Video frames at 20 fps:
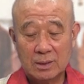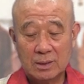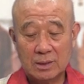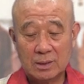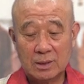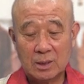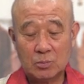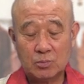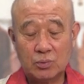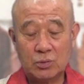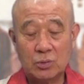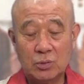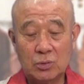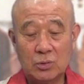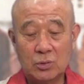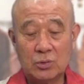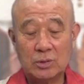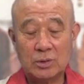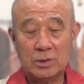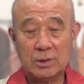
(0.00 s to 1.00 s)
이렇게
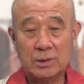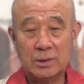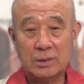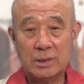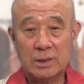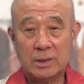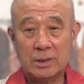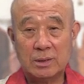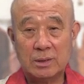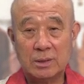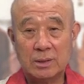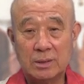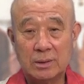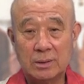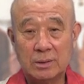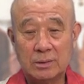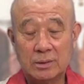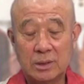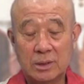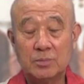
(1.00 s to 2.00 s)
불교를 이제
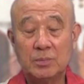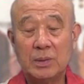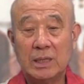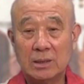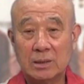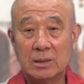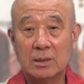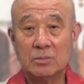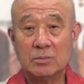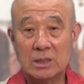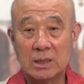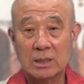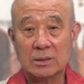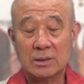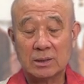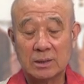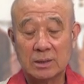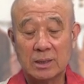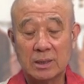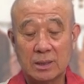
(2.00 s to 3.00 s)
그 전파하는 겁니다.
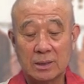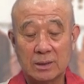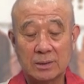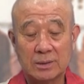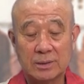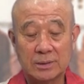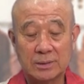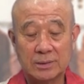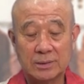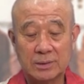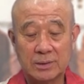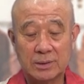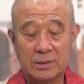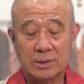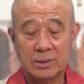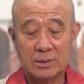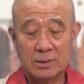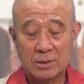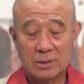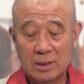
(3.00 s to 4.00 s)
이렇게. 예,
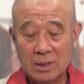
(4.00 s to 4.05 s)
그래서